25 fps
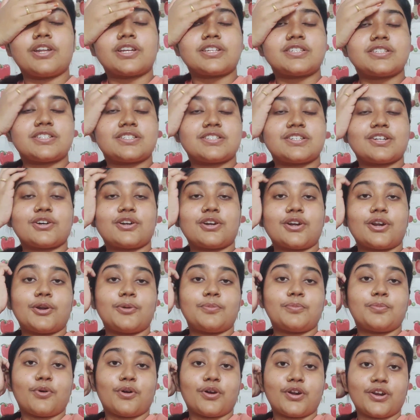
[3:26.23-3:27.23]
অনেক চেষ্টা
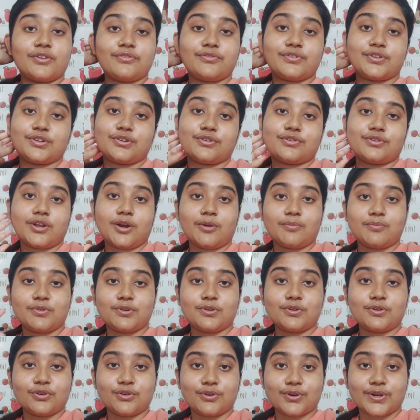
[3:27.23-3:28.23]
করার পরে ভিডিওটা
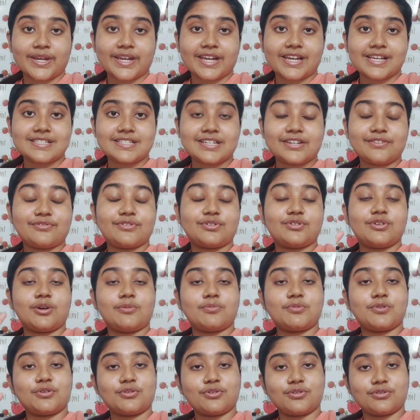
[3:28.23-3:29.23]
আপলোড হয়ে গেছে ভিডিও
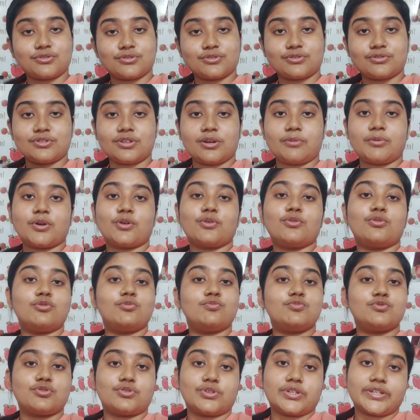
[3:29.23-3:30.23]
আপলোড করতে করতে আমার
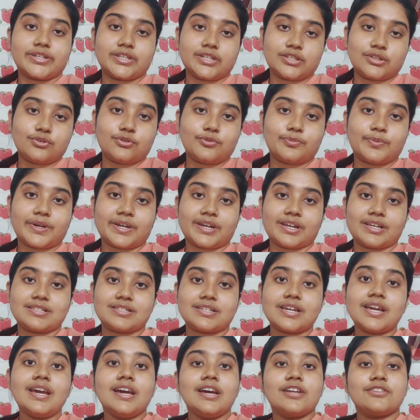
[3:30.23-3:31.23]
খুব জোরে খিদেও পেয়ে
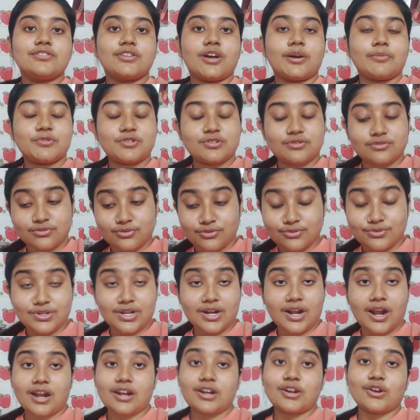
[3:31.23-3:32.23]
গেছে তো আমি
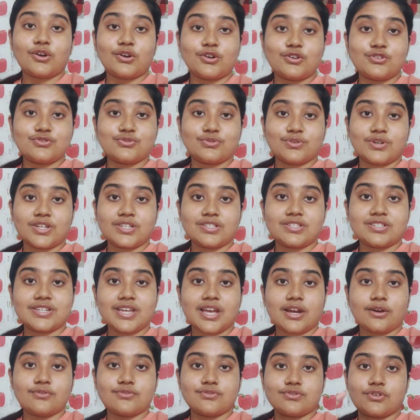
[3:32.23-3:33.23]
সোজা রান্না করে চলে এসেছি
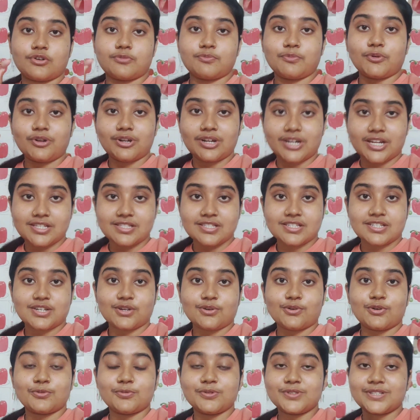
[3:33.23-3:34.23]
এখন ঝটপট
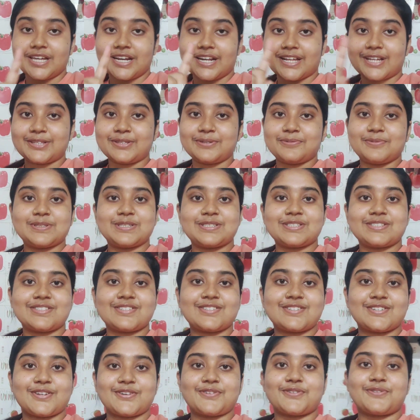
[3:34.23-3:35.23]
লাঞ্চটা করবো তার আগে তোমাদের
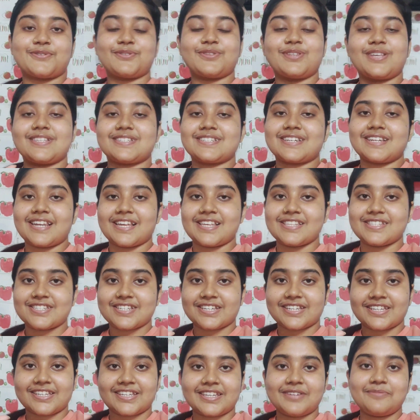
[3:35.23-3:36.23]
সাথে শেয়ার করে দিই আজকে
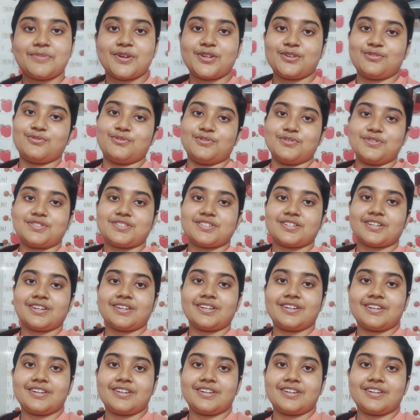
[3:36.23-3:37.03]
লাঞ্চে কি কি মেনু হয়েছে